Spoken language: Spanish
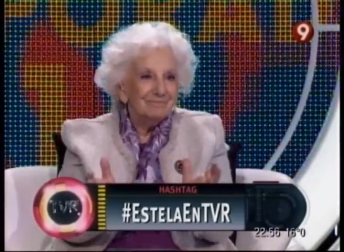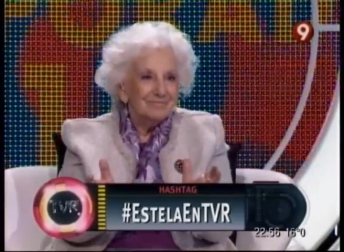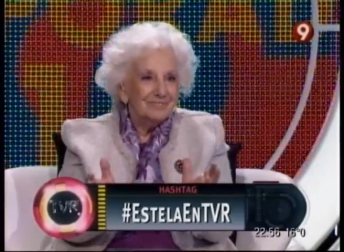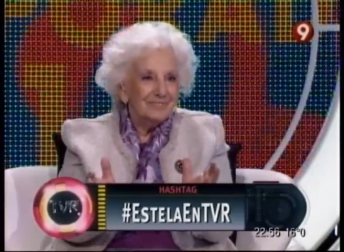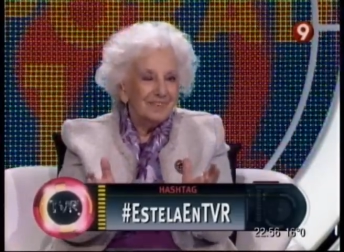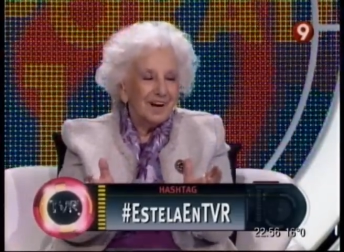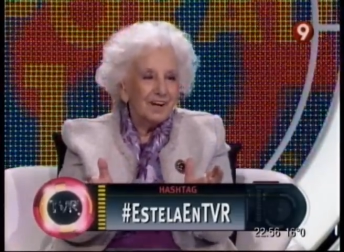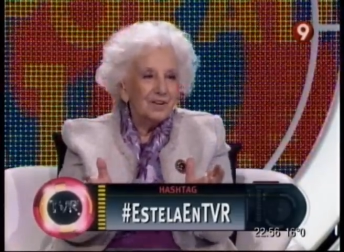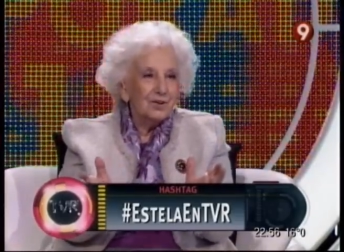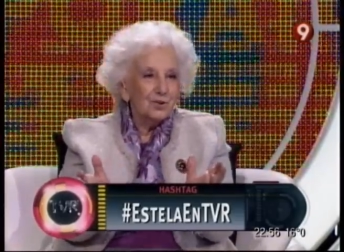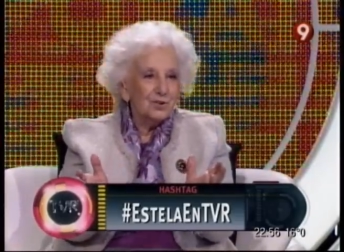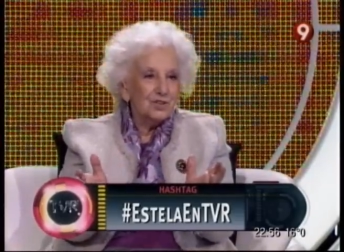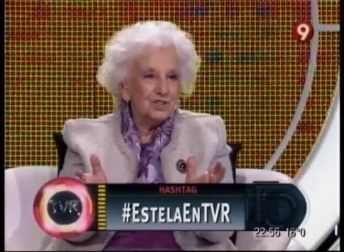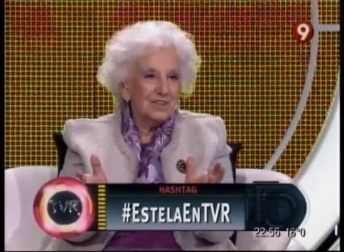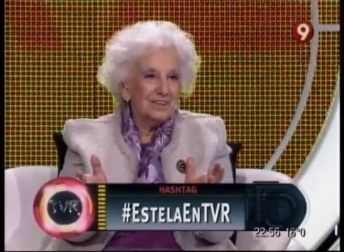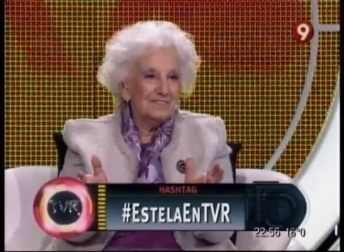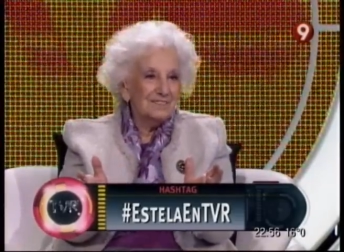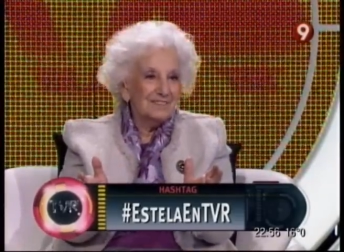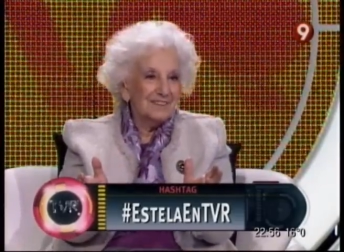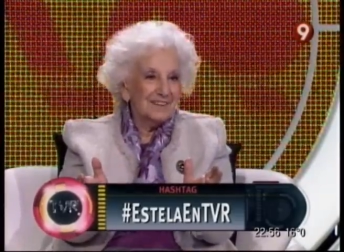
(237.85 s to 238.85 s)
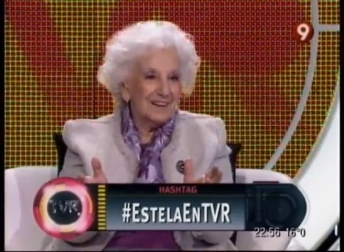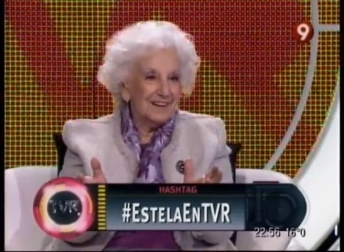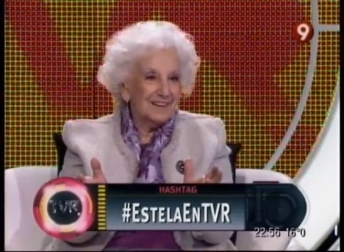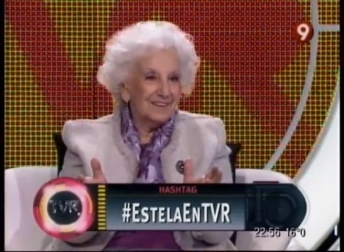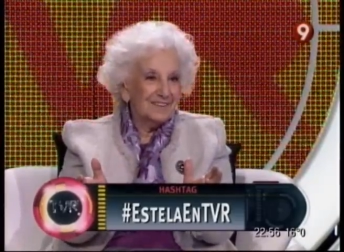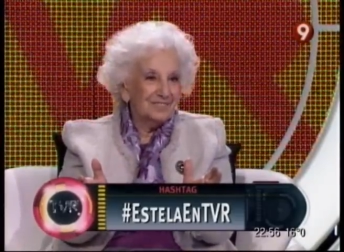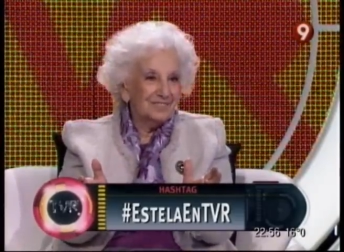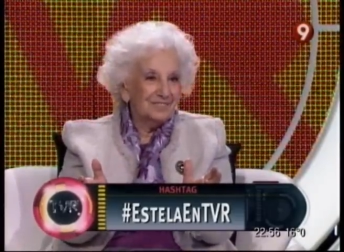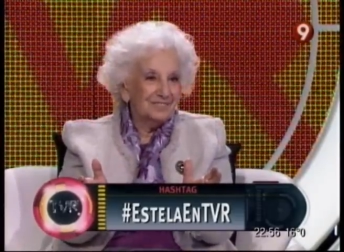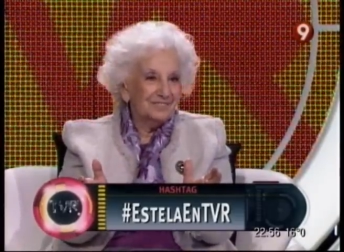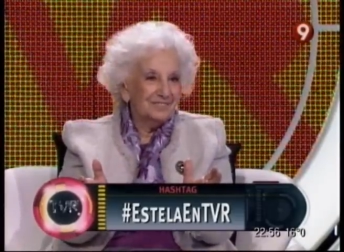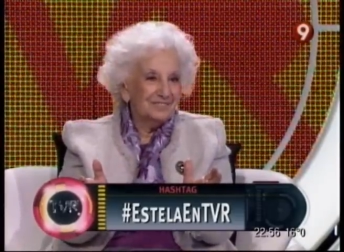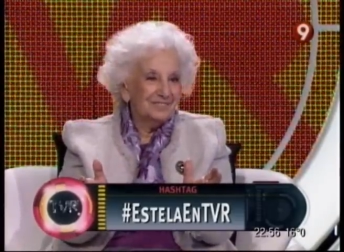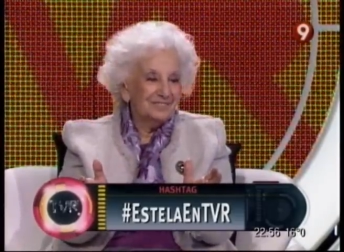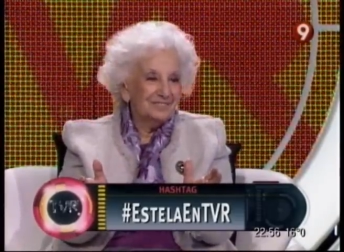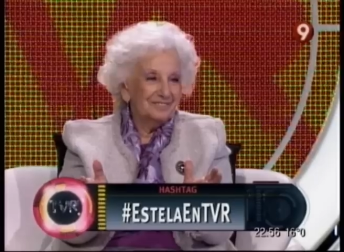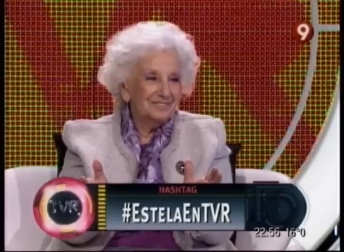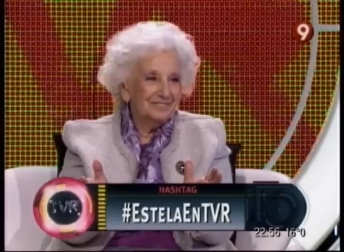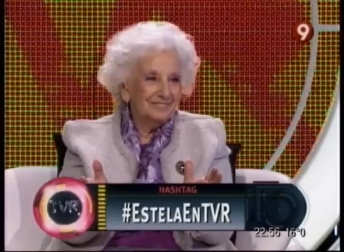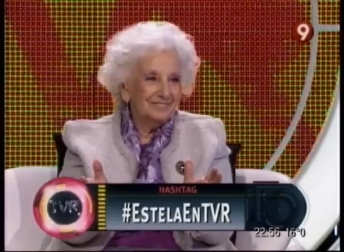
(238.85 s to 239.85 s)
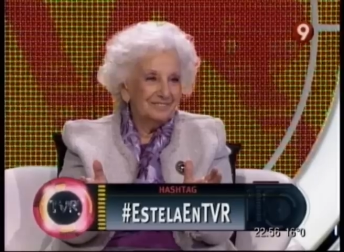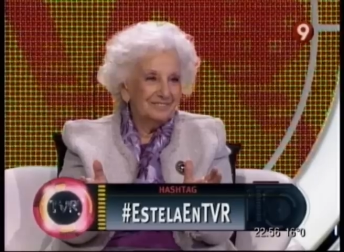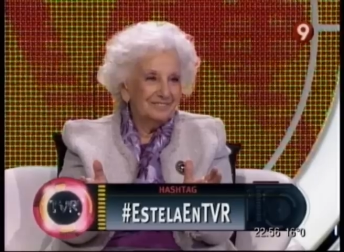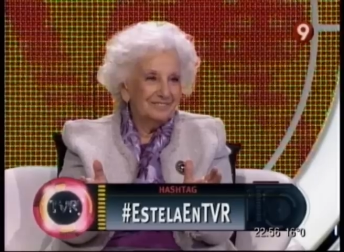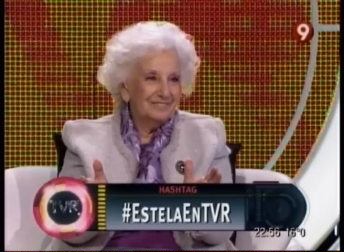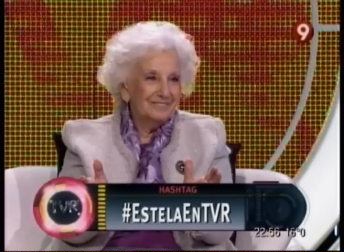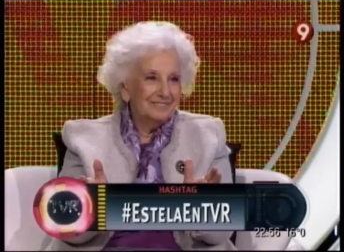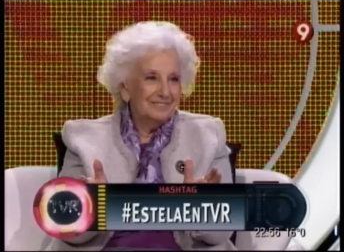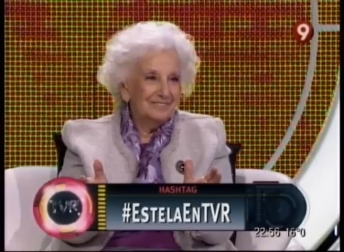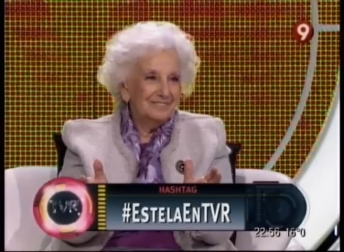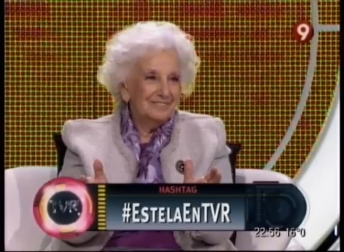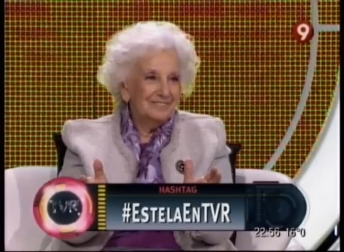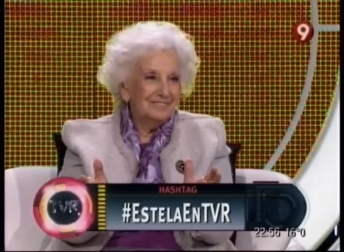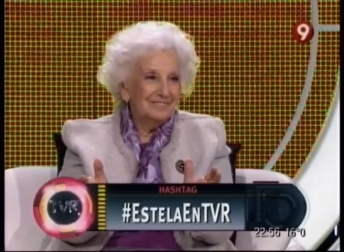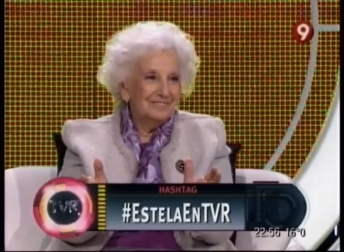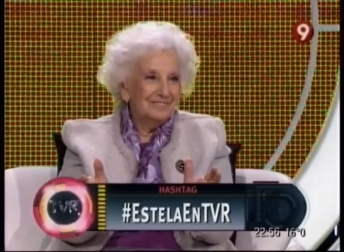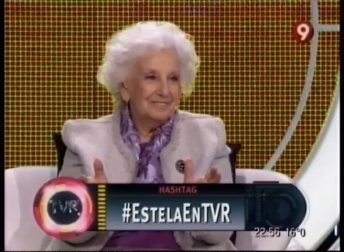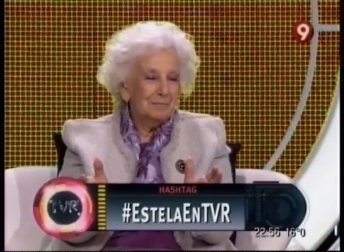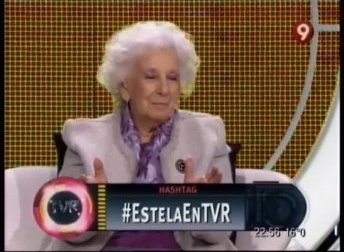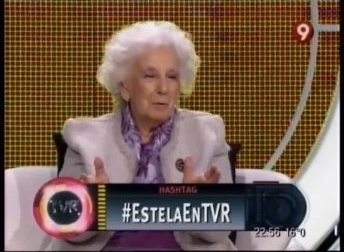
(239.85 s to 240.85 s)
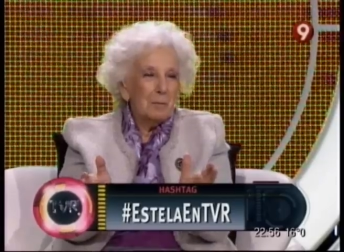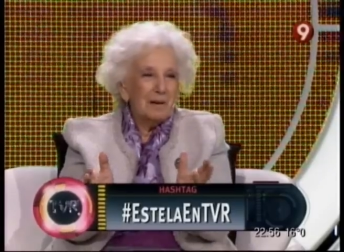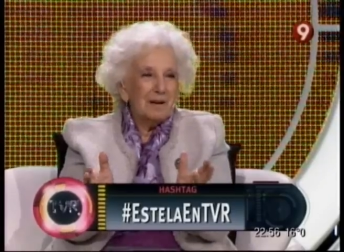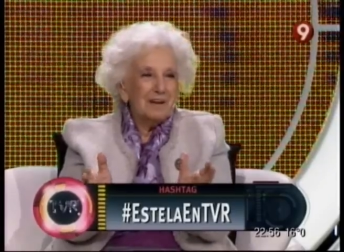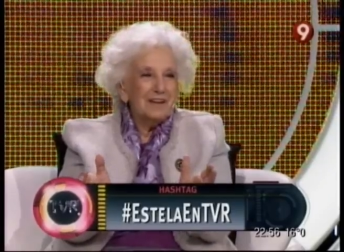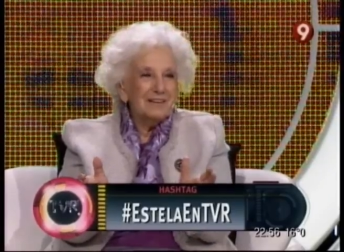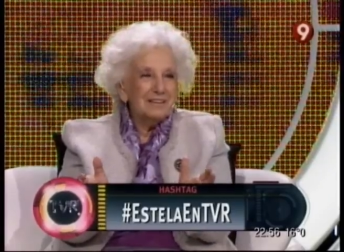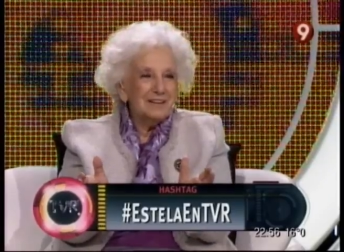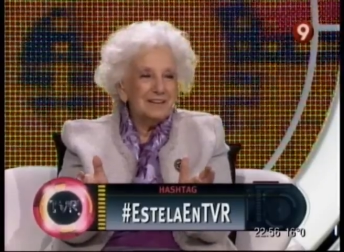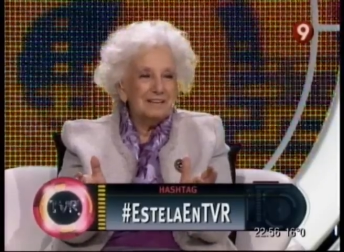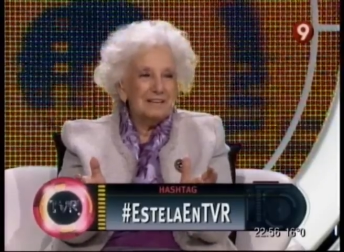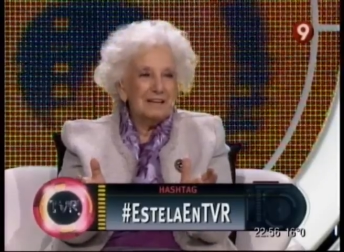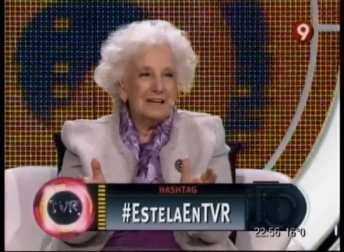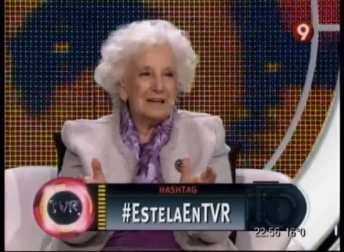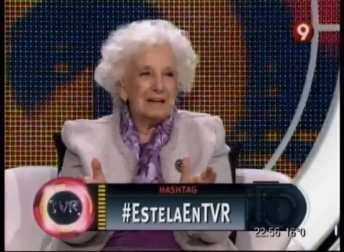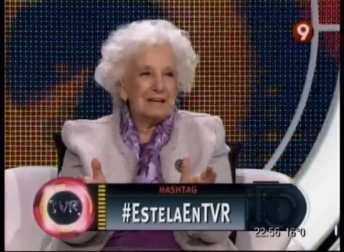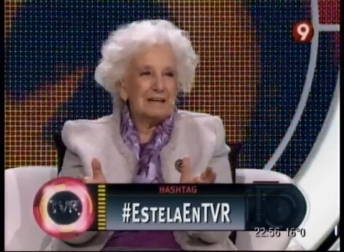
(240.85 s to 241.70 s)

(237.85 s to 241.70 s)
mm. año 80. Mm, ¿Me van a entender?